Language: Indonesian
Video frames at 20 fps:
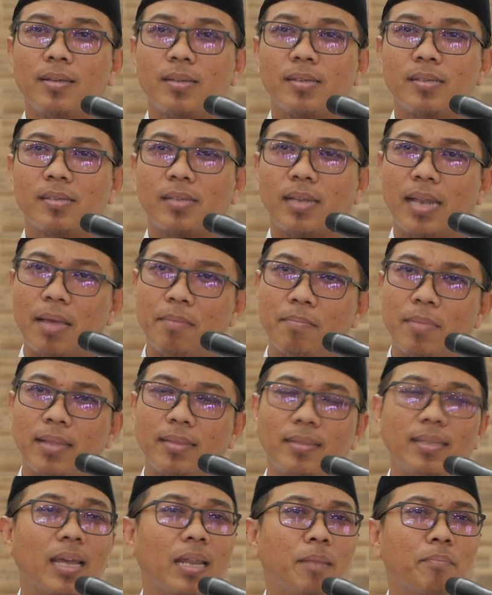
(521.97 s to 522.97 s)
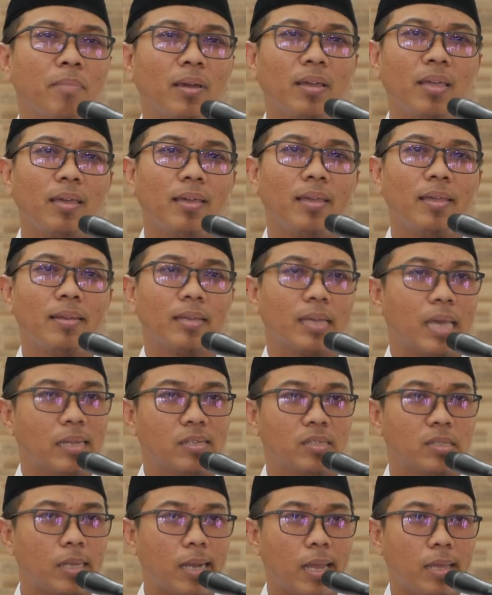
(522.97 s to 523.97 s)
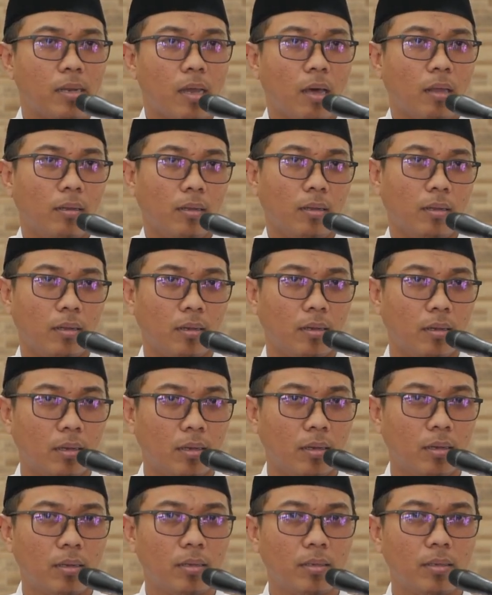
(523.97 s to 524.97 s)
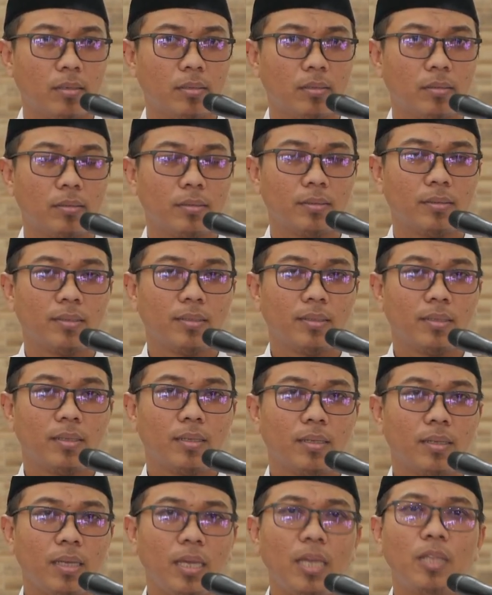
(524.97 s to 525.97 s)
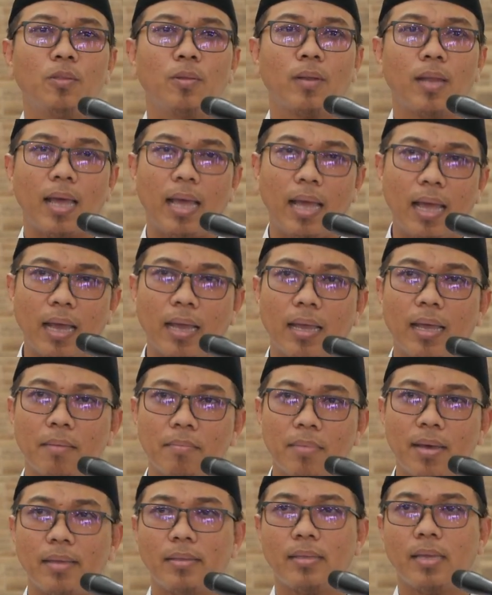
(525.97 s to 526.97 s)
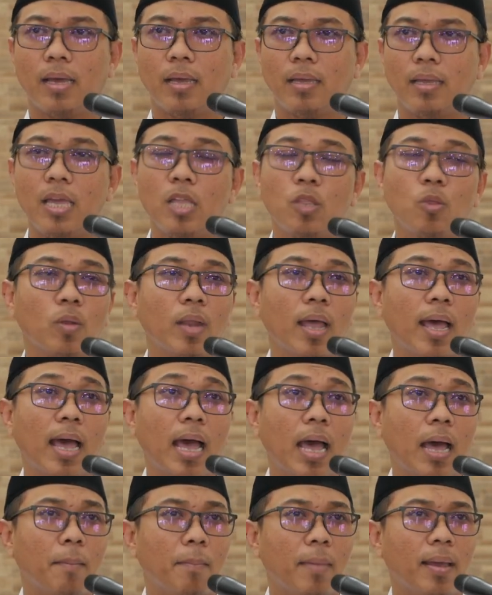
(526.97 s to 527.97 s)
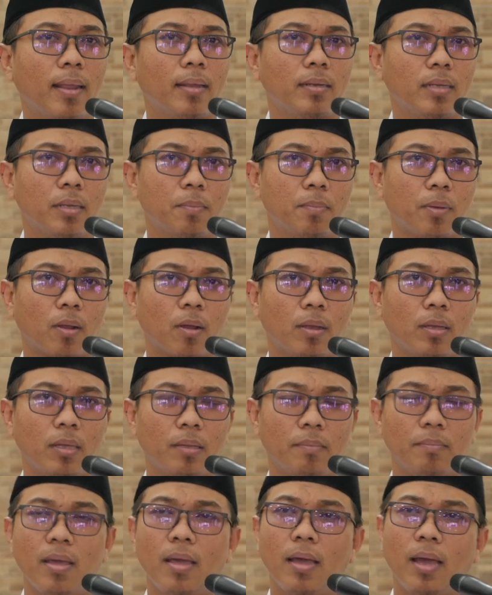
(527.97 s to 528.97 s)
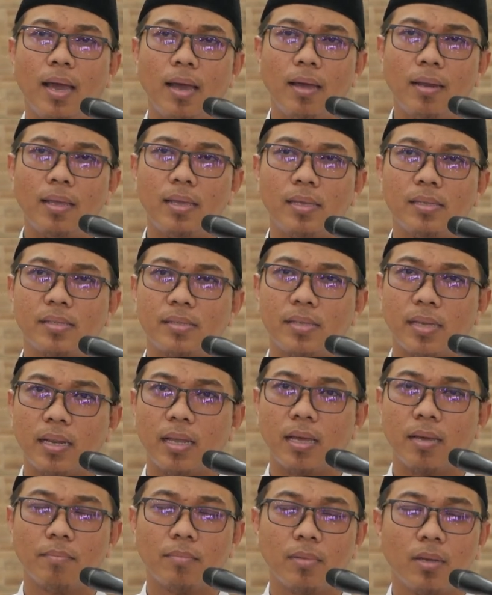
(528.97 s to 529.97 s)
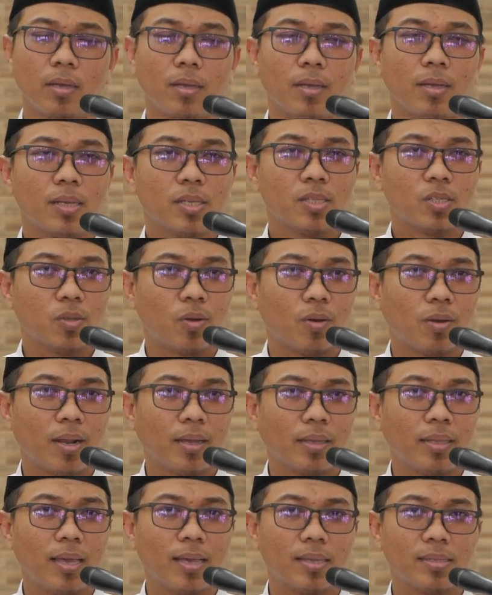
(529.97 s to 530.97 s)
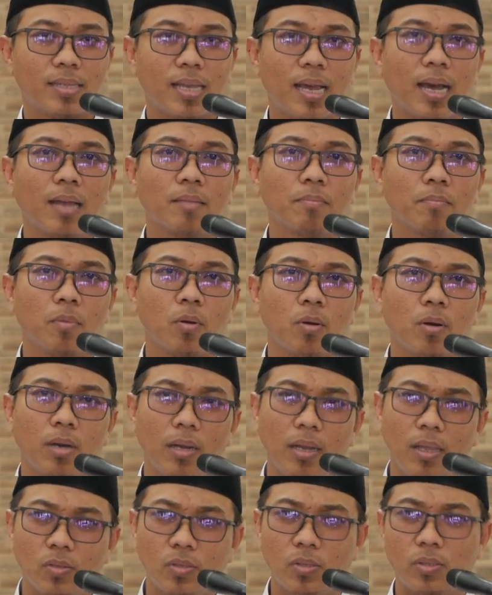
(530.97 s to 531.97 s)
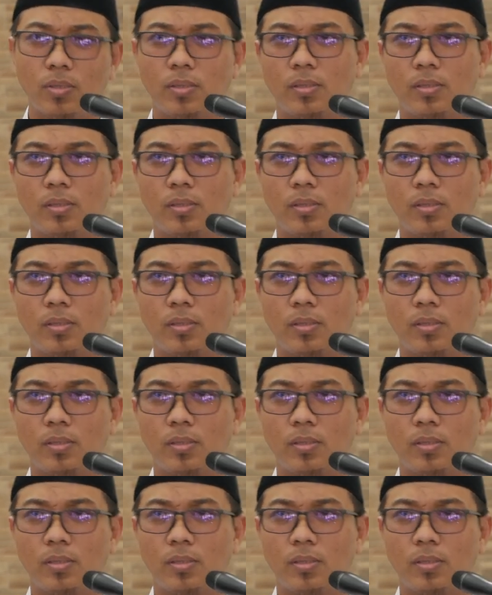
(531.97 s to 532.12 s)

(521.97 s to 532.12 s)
selamat dari menginginkan selain Allah. Itulah agamanya, itulah amalan Ibrahim alaihissalam. Seorang yang sangat mukhlis,